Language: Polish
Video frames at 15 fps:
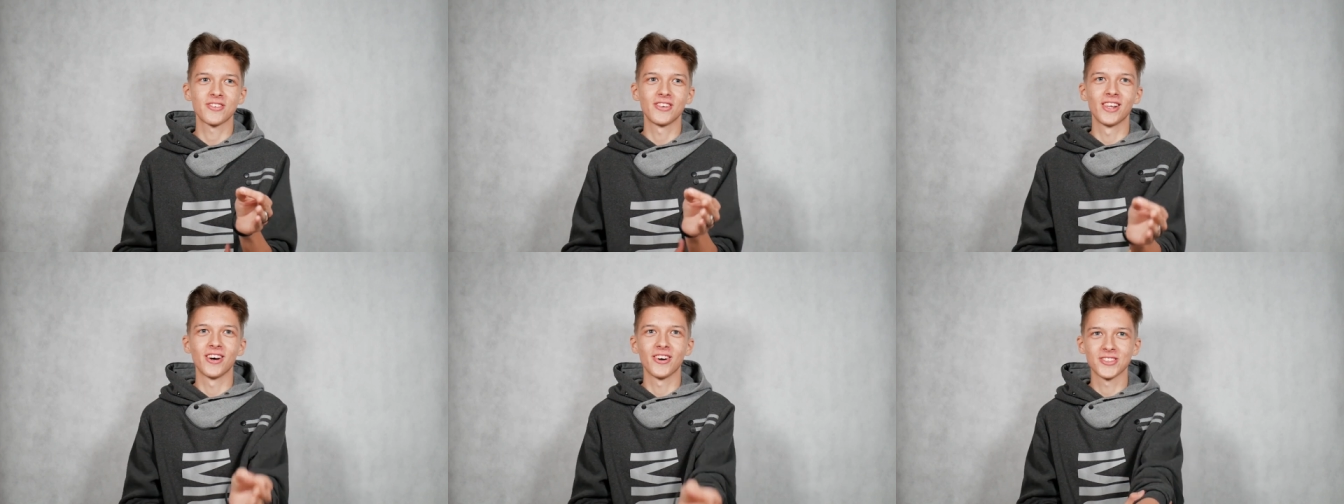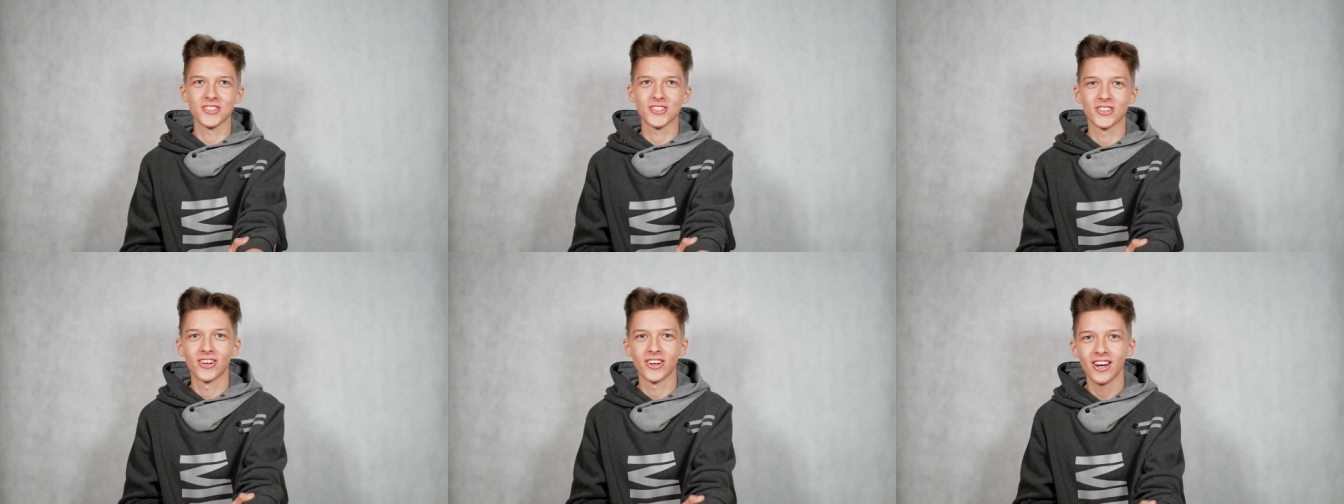chwilę
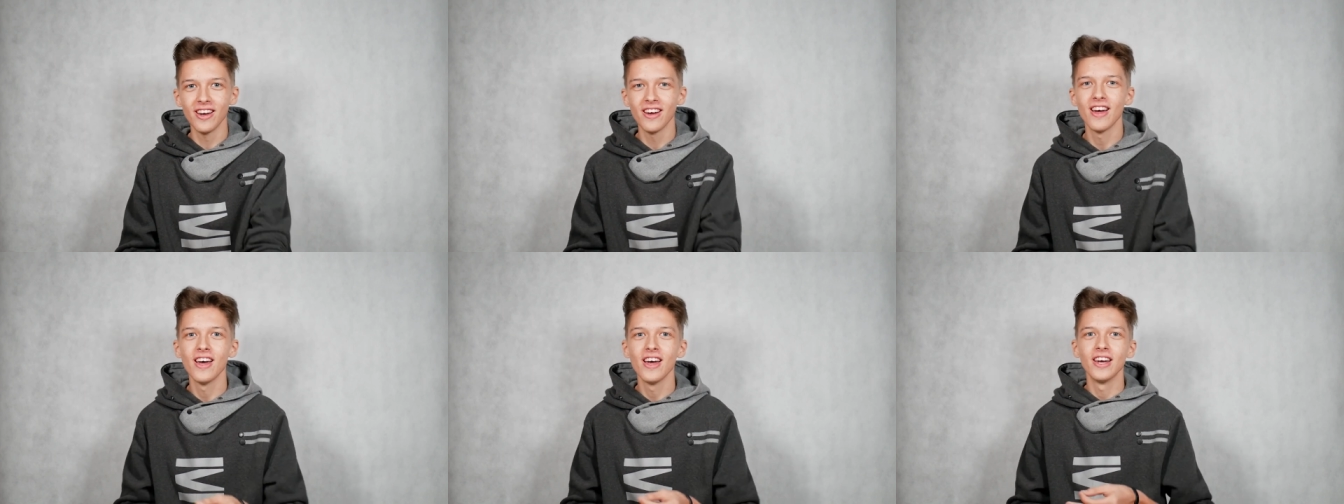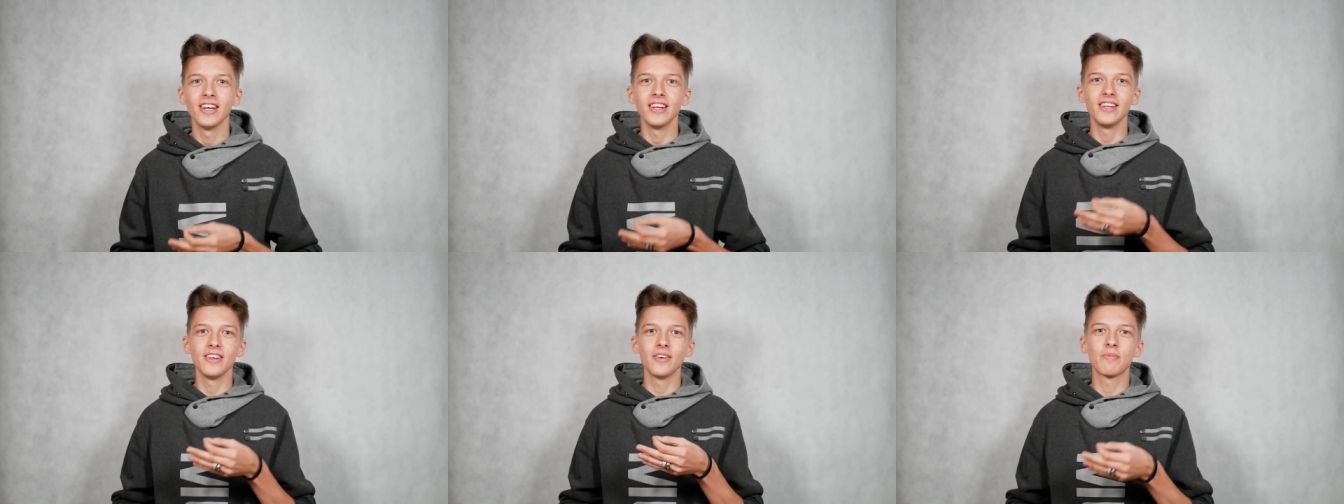chociaż trochę.
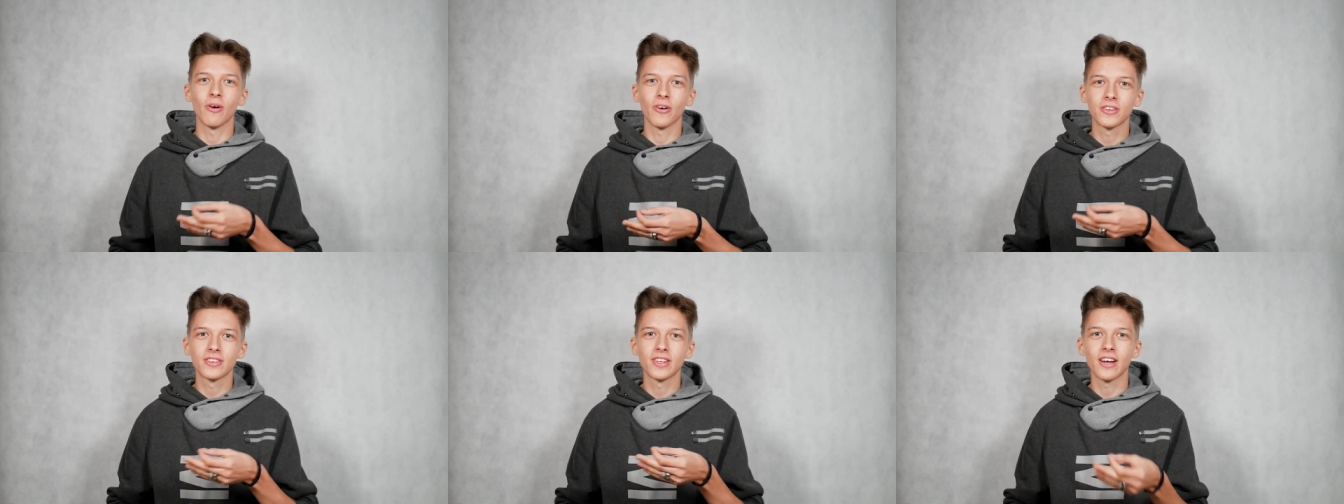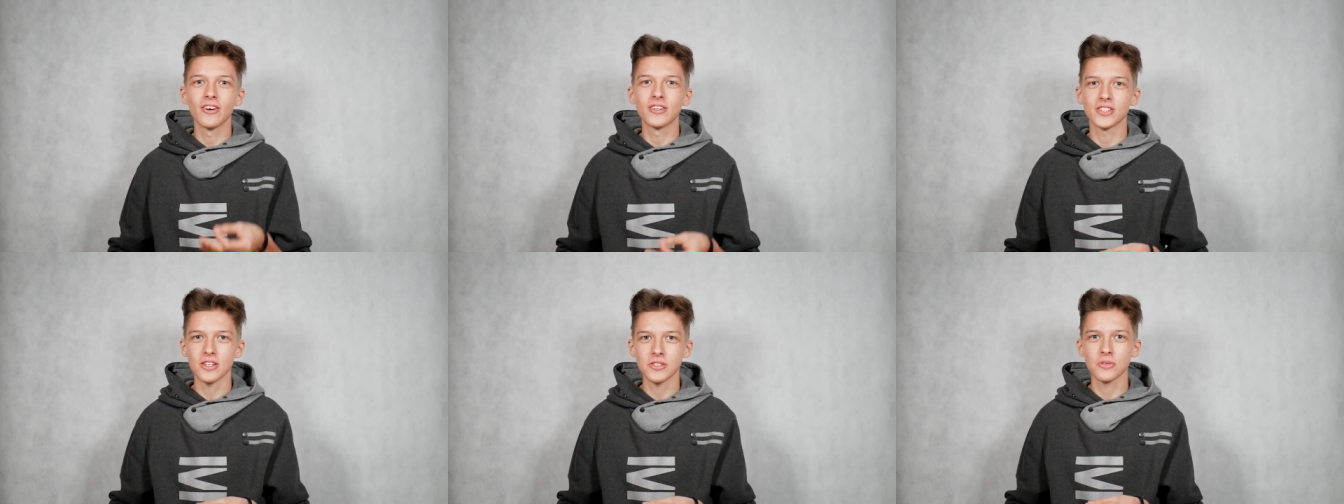I od
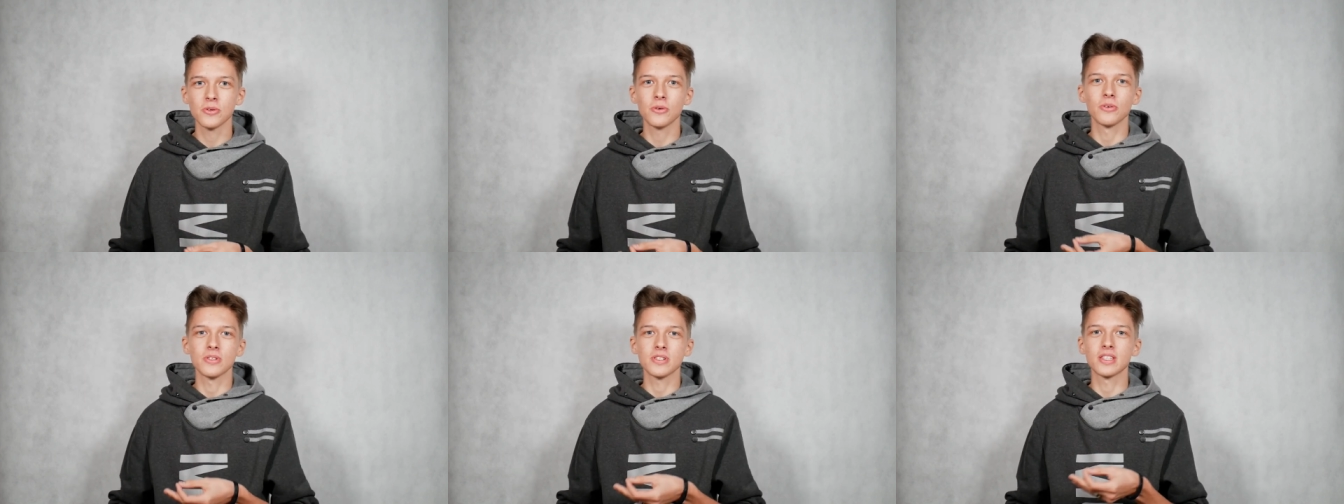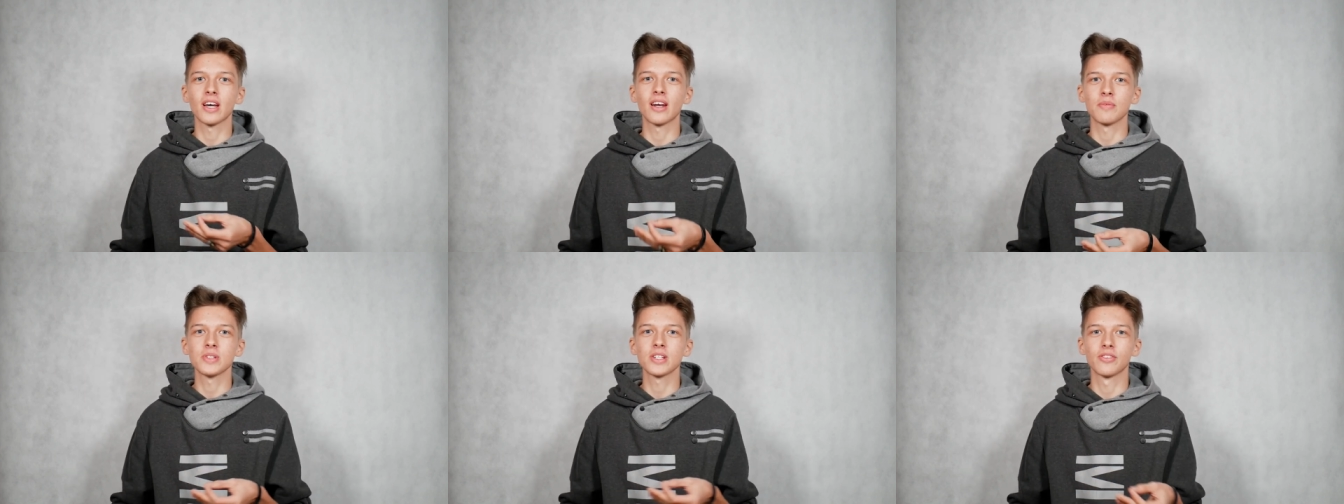tego czasu
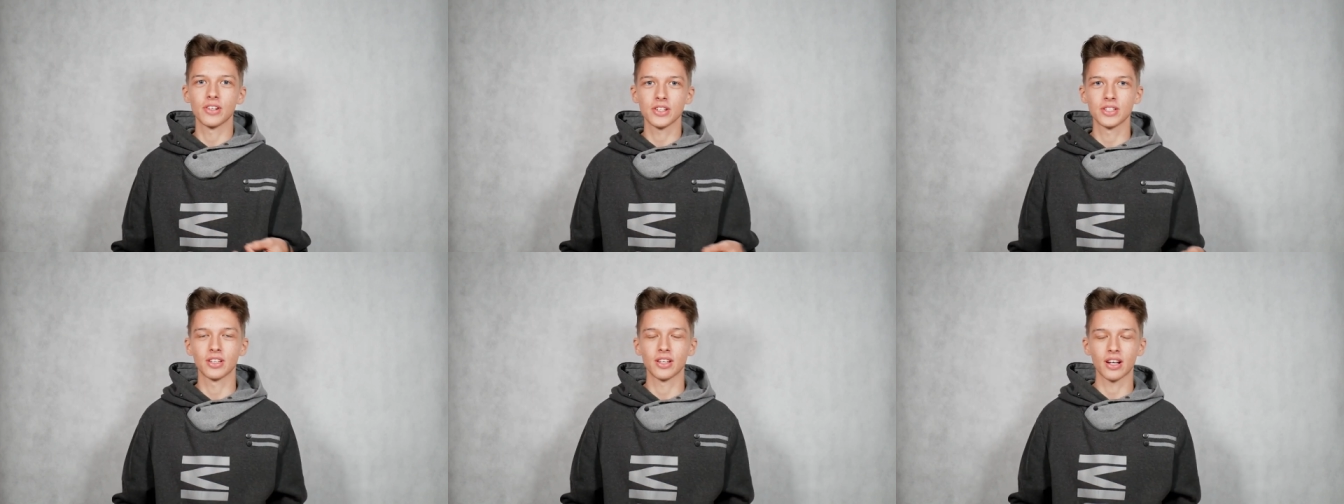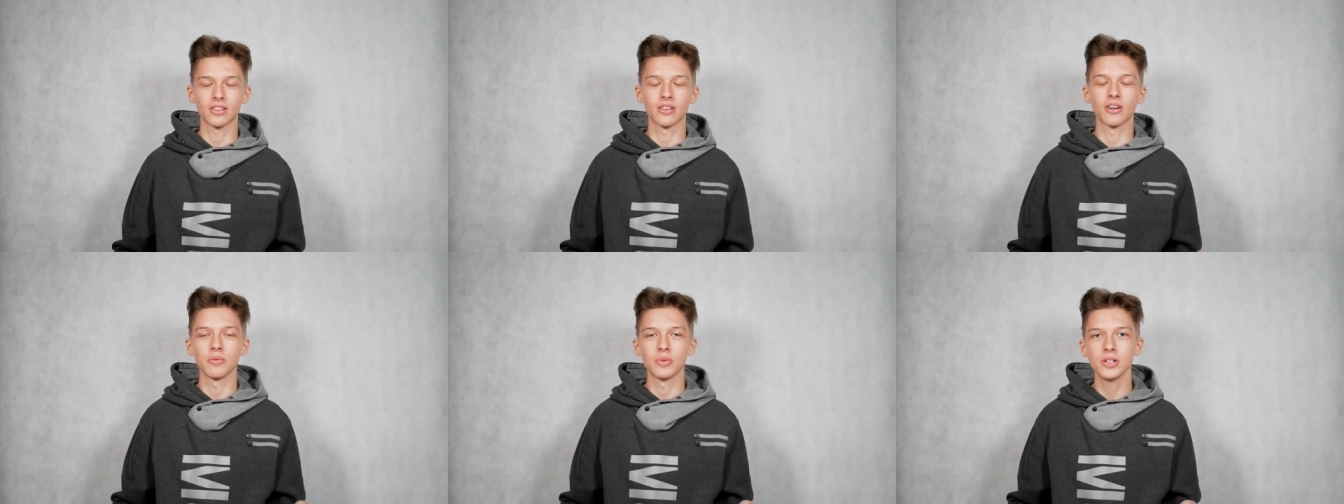staram się właśnie tak
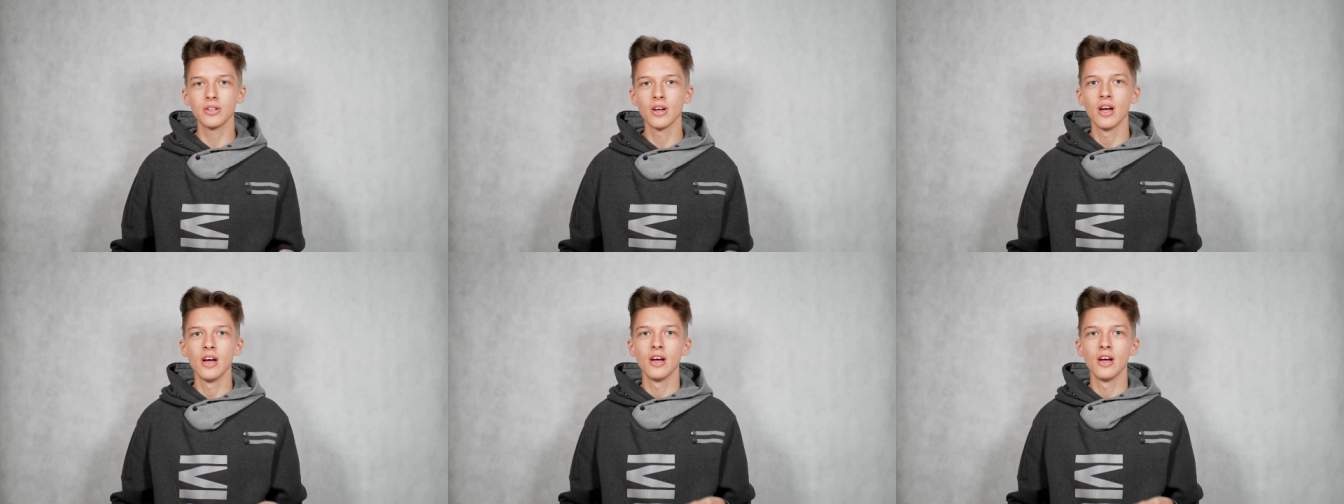to robić,